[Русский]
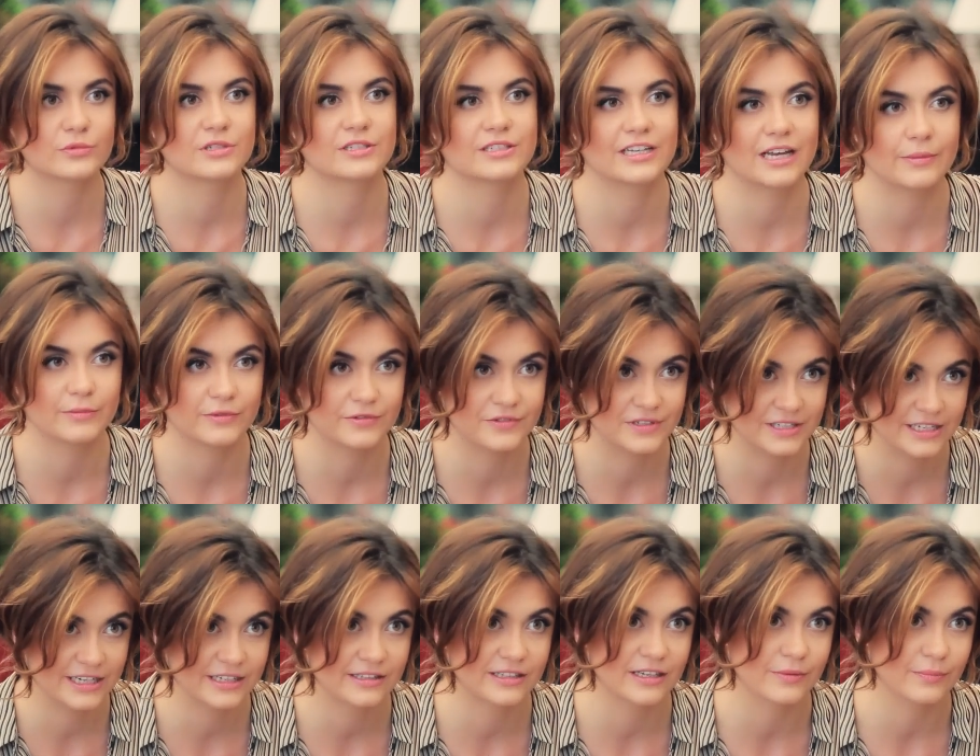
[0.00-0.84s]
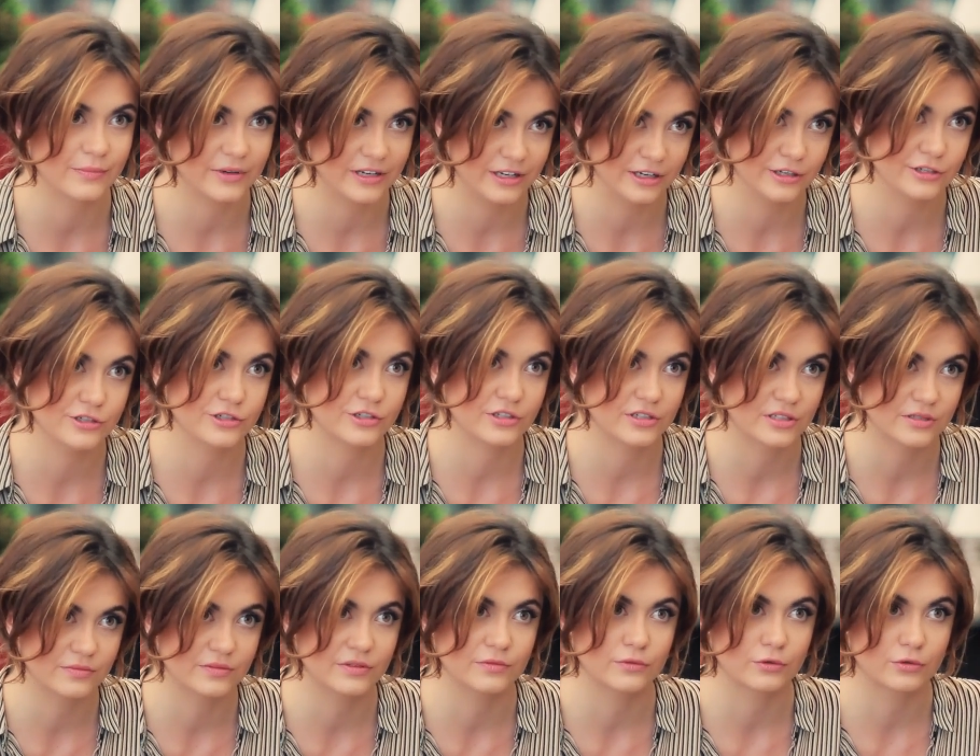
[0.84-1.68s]
Мы сами все там болельщики
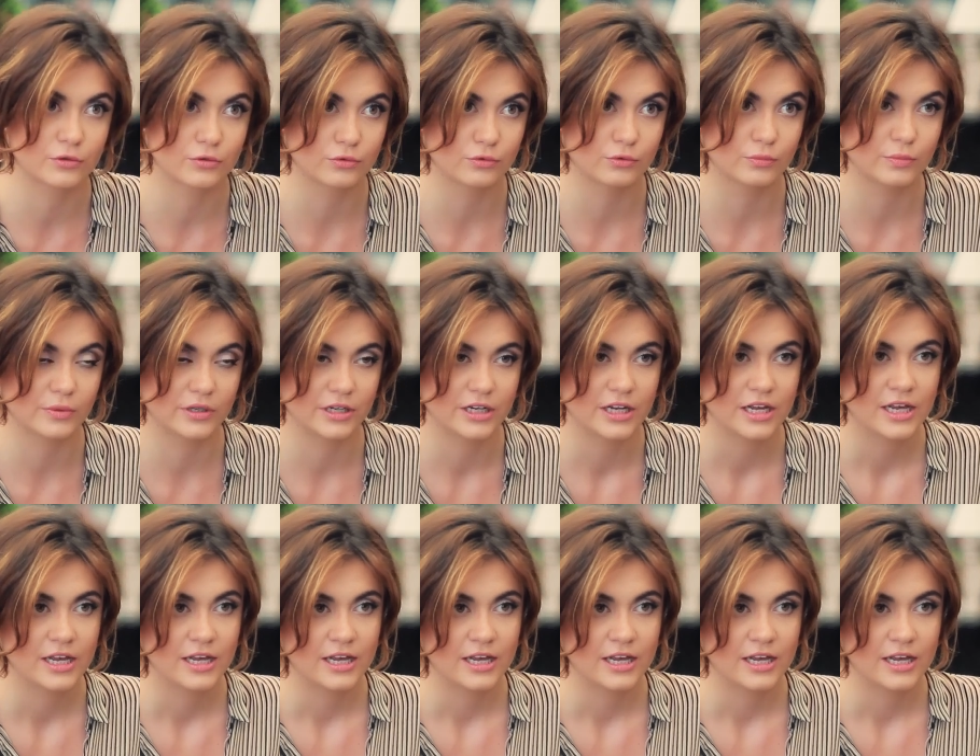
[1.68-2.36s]
своего клуба.